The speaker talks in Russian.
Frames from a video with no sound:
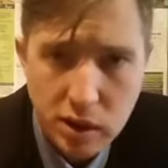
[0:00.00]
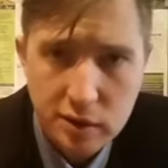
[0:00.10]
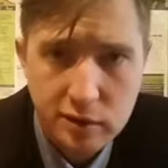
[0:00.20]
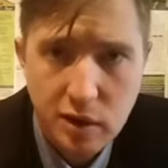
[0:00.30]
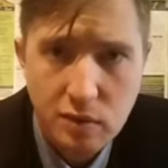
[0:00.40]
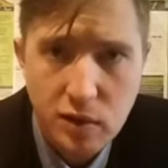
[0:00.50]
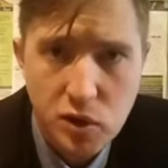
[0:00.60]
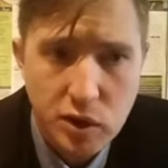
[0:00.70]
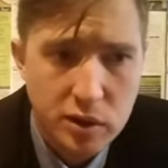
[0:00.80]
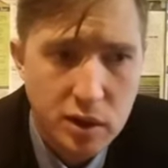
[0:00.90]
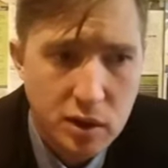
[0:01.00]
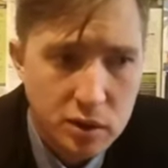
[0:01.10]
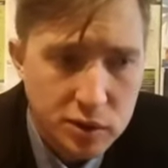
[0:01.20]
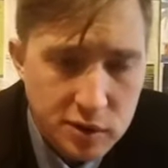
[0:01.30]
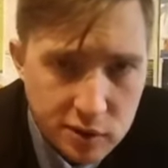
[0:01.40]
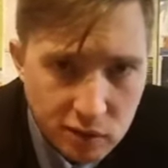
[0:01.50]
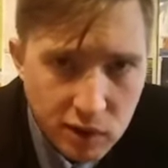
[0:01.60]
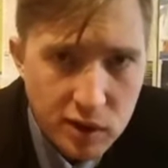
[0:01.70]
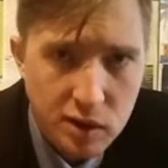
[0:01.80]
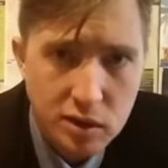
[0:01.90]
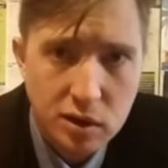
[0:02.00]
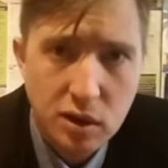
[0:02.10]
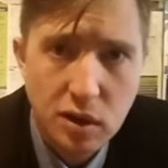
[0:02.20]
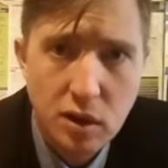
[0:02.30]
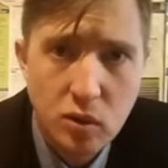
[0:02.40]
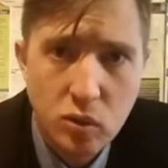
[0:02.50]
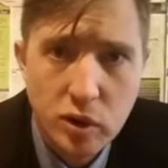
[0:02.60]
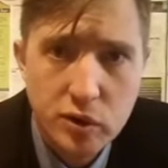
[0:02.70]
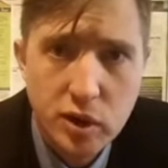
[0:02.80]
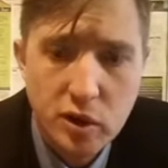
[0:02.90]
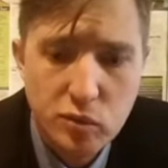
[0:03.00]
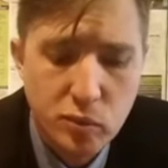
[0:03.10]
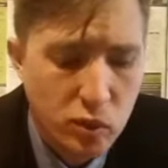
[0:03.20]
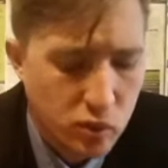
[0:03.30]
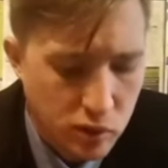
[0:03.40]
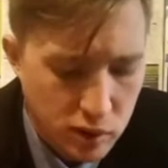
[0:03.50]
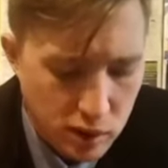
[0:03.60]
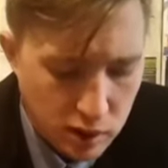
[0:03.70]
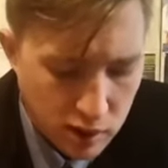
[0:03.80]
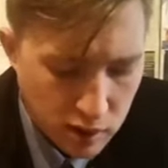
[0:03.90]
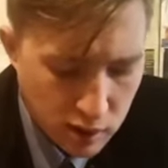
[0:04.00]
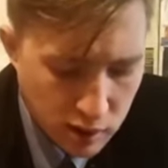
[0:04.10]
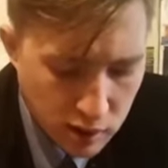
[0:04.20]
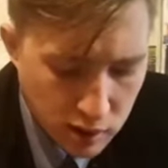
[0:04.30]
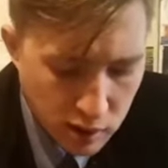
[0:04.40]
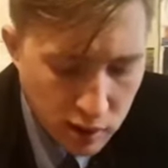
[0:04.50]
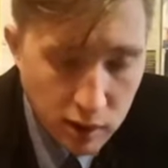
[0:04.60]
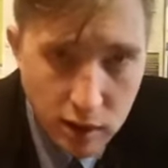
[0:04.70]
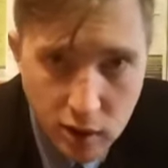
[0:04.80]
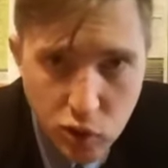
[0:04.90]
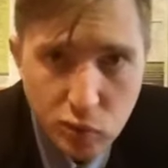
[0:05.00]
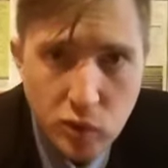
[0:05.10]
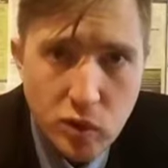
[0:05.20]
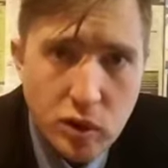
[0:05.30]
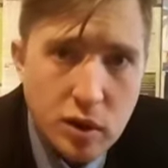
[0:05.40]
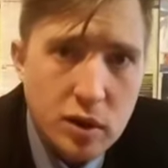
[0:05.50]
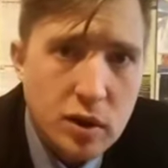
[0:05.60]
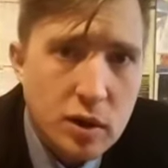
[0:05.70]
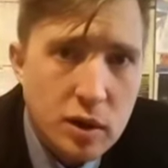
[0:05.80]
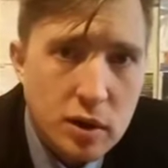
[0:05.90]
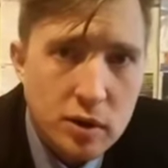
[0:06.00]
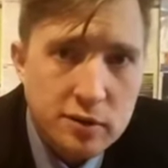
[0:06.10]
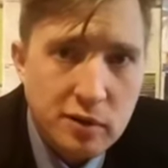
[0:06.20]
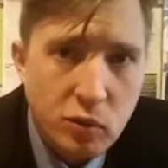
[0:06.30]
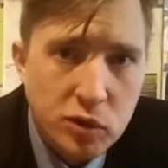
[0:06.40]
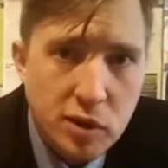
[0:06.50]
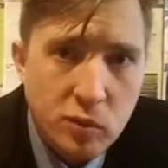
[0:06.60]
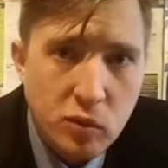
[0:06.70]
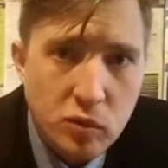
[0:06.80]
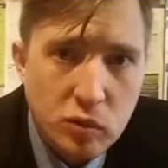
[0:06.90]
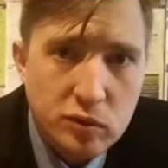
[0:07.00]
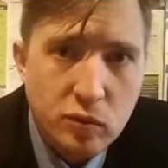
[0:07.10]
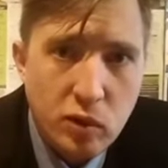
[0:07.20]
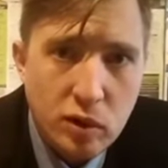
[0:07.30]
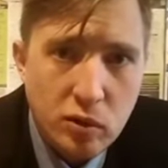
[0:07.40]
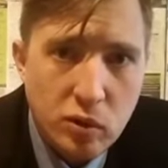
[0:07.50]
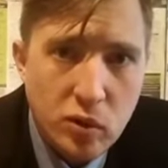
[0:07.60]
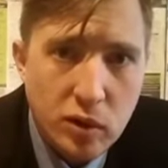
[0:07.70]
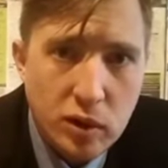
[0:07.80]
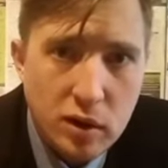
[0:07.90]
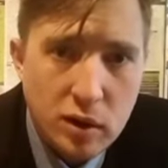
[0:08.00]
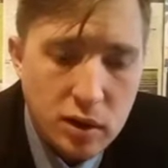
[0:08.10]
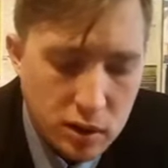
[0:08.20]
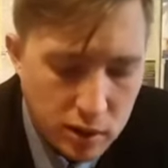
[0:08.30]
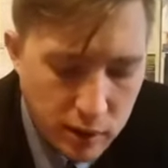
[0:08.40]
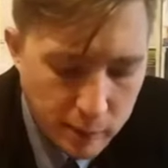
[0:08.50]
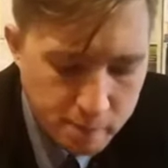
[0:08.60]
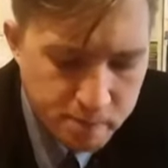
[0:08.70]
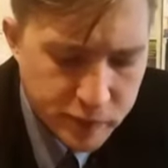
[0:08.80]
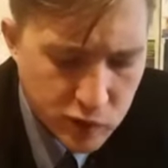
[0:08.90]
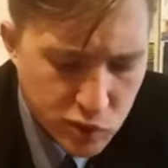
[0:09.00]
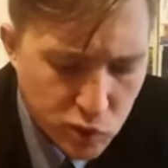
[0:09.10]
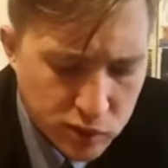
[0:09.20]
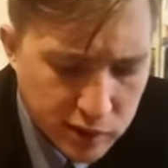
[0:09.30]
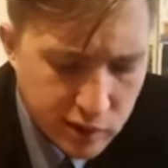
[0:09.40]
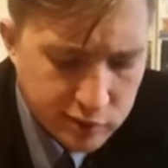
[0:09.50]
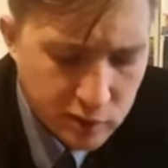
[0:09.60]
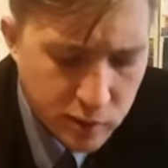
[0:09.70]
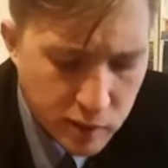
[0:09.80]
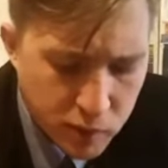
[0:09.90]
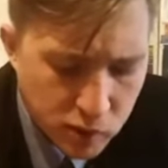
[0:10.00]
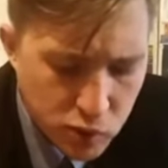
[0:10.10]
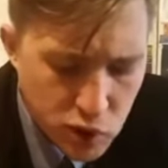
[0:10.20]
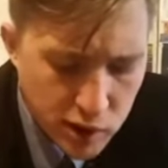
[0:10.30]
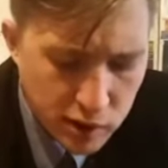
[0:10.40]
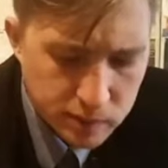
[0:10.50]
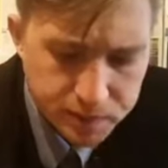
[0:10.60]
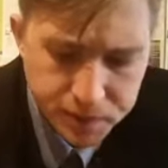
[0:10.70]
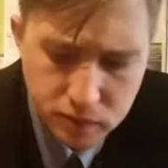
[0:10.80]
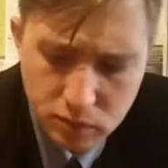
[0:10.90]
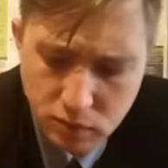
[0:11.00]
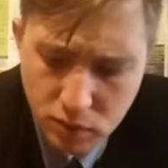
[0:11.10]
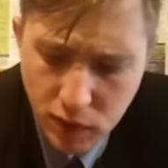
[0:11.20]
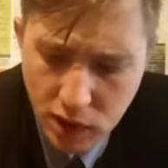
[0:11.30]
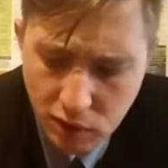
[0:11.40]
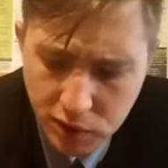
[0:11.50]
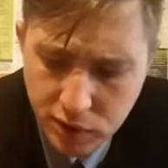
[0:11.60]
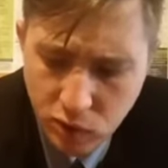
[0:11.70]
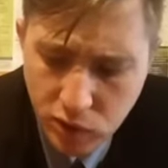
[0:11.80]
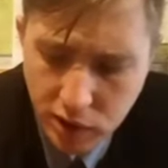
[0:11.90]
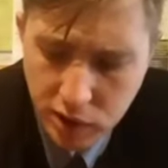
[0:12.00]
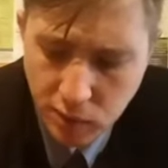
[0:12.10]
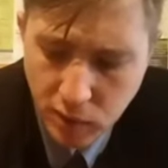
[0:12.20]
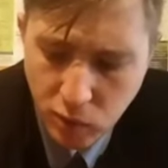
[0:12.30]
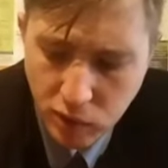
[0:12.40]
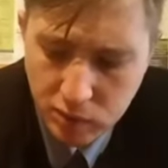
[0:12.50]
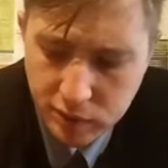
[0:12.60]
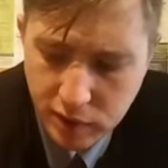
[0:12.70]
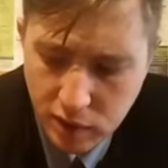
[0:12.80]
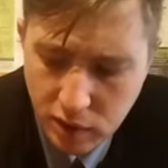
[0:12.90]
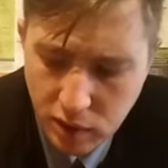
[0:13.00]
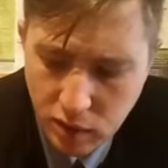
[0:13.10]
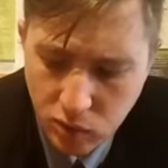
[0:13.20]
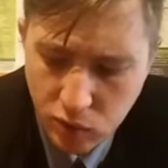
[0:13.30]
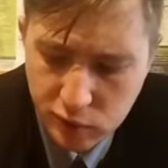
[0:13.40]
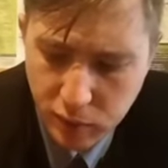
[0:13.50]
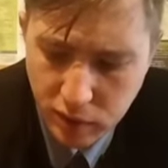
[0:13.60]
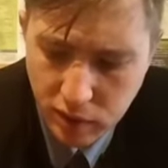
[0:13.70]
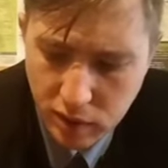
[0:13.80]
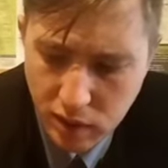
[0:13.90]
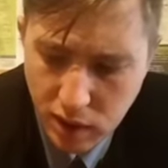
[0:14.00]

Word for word: классная вещь, когда действительно ты угождаешь Богу. Я думаю, на сегодня мы усвоили уроки и что-то для себя получили. Давайте коротко помолимся. Господи,